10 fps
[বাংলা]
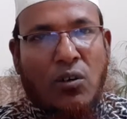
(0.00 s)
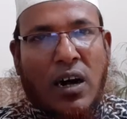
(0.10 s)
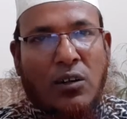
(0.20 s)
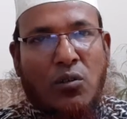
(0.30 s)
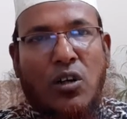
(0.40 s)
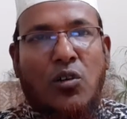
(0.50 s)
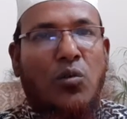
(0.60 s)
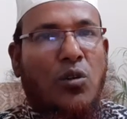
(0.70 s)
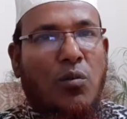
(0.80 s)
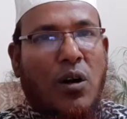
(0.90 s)
আয়াতগুলো
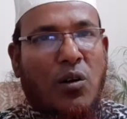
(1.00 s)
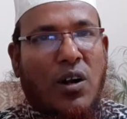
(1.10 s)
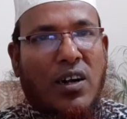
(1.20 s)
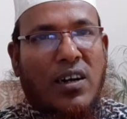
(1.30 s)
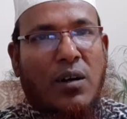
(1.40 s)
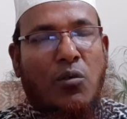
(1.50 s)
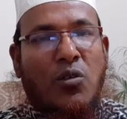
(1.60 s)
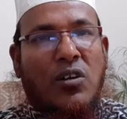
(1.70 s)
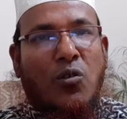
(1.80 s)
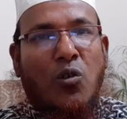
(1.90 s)
শুনতে ভালো লাগে এবং
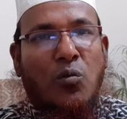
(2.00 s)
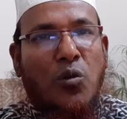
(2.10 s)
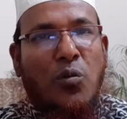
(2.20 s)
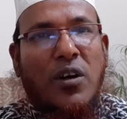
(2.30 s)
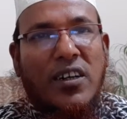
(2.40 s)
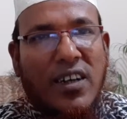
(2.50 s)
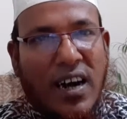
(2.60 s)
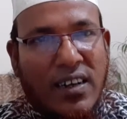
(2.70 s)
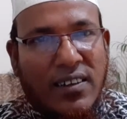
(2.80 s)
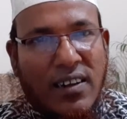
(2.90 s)
কোন পরিপ্রেক্ষিতে
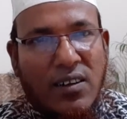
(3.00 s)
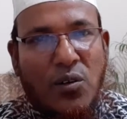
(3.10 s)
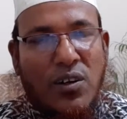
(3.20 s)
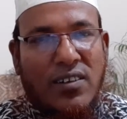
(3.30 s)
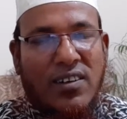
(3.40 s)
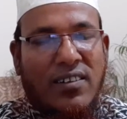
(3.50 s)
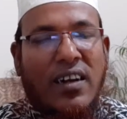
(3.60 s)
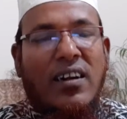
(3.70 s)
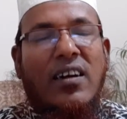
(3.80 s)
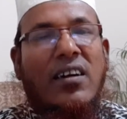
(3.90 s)
আয়াত নাজির হয়েছে
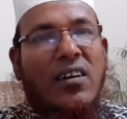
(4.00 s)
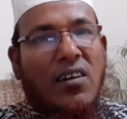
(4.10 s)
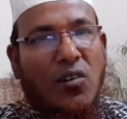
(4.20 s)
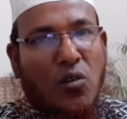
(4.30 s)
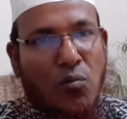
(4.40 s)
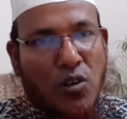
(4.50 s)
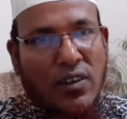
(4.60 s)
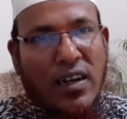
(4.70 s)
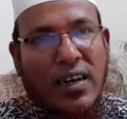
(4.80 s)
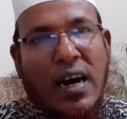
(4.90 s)
জানলে খুব মজা
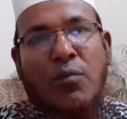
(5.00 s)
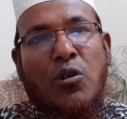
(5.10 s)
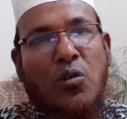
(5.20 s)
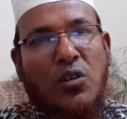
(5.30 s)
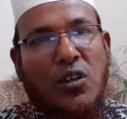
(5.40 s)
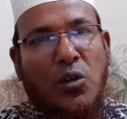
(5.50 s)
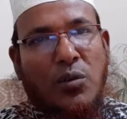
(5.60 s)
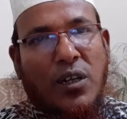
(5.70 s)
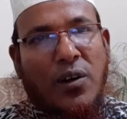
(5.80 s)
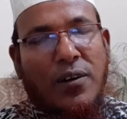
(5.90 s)
লাগে আমল করতে
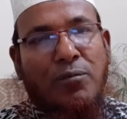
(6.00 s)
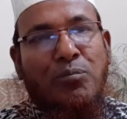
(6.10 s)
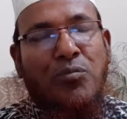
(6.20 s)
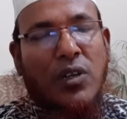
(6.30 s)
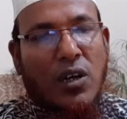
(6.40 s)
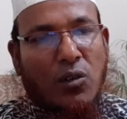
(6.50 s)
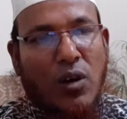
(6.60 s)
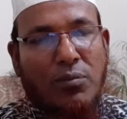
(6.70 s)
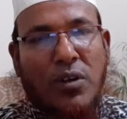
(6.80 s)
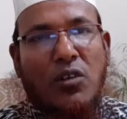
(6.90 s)
সুবিধা হয় তো
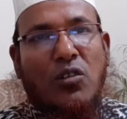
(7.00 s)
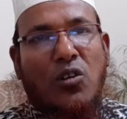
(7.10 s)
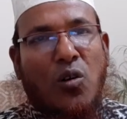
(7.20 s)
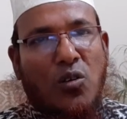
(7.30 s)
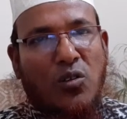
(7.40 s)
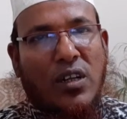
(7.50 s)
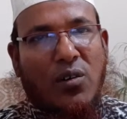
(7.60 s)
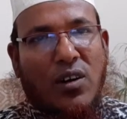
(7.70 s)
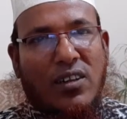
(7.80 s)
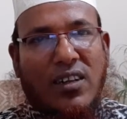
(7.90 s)
আপনারা যদি সহযোগিতা
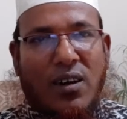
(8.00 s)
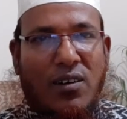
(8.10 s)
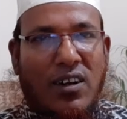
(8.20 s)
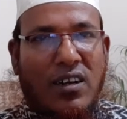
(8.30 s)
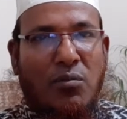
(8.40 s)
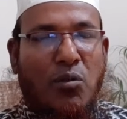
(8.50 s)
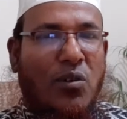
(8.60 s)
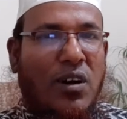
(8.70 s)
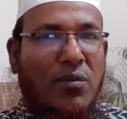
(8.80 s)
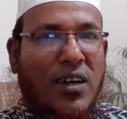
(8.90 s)
করেন তাহলে এই
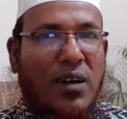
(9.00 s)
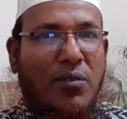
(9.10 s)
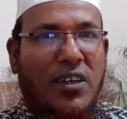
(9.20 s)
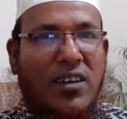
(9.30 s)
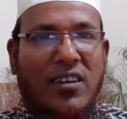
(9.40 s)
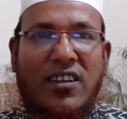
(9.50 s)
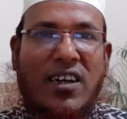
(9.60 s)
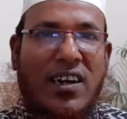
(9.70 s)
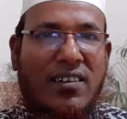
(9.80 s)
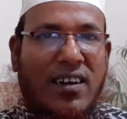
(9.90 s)
প্রোগ্রামটা আমি
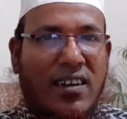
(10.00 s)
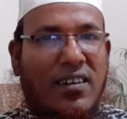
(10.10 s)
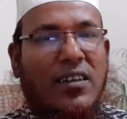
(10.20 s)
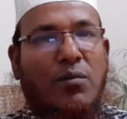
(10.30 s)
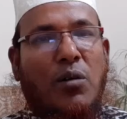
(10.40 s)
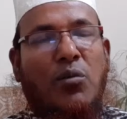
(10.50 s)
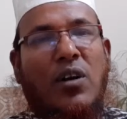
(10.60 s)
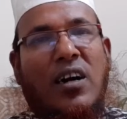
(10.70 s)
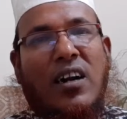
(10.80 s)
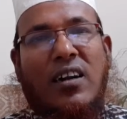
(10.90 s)
ইনশাল্লাহ চালিয়ে যেতে পারবো
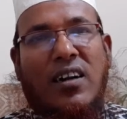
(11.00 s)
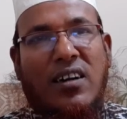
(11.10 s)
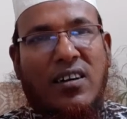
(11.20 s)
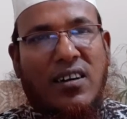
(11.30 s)
আর আল্লাহর